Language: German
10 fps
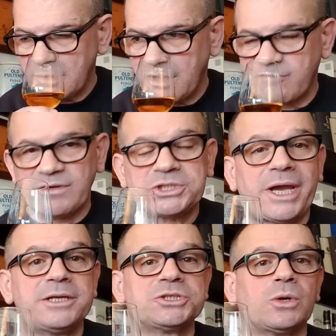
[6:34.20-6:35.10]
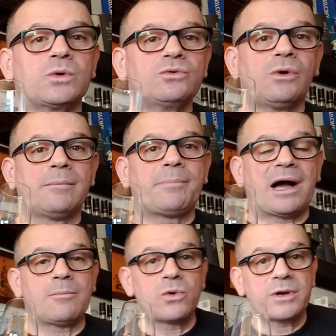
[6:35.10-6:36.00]
Ist wahrscheinlich auch nur ein
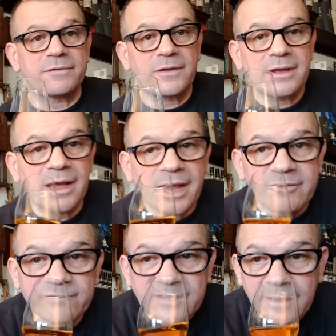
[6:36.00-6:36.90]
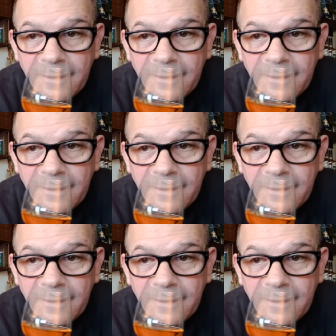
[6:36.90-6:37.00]
paar Monate gereift.